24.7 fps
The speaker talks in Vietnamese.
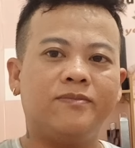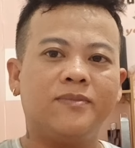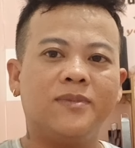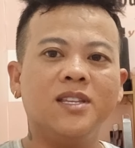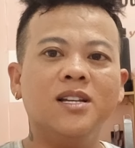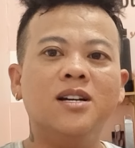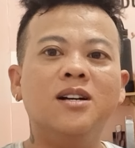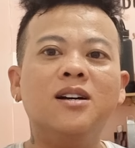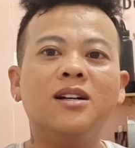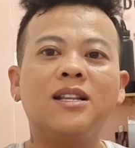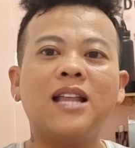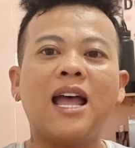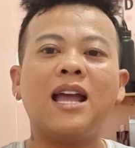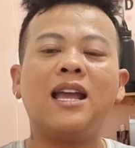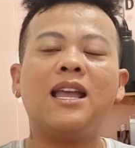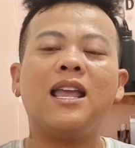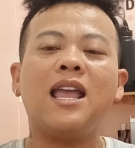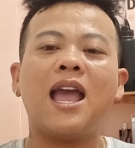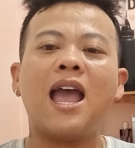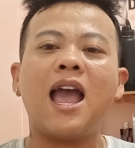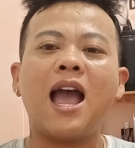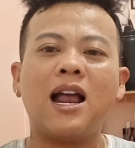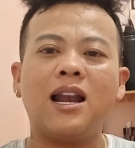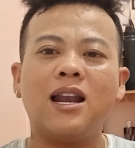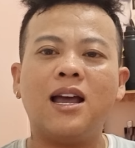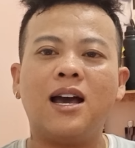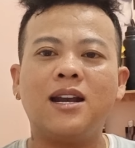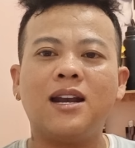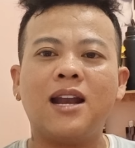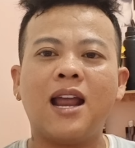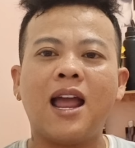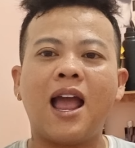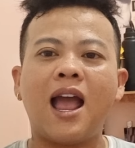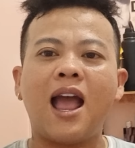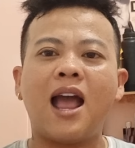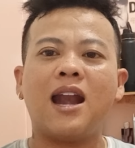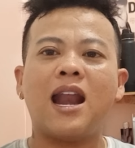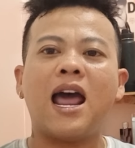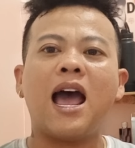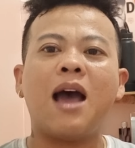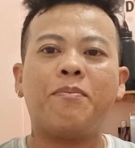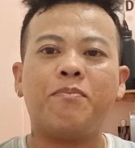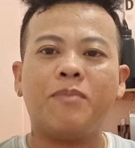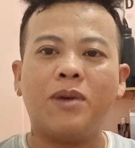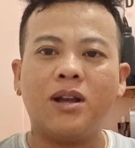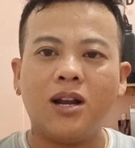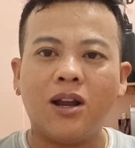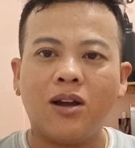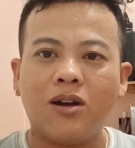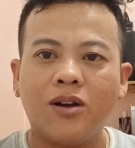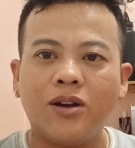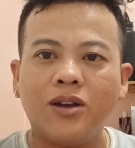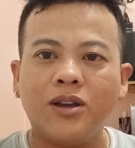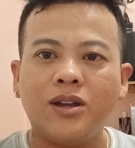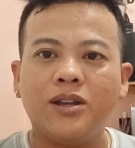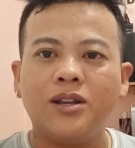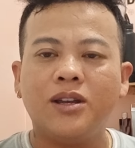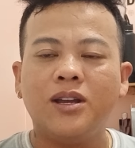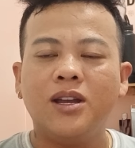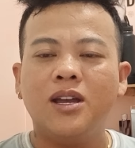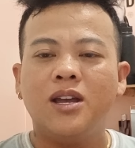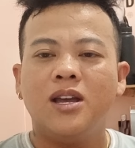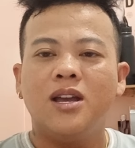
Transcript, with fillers: đưa tay ra lên hạ đạp bà thôi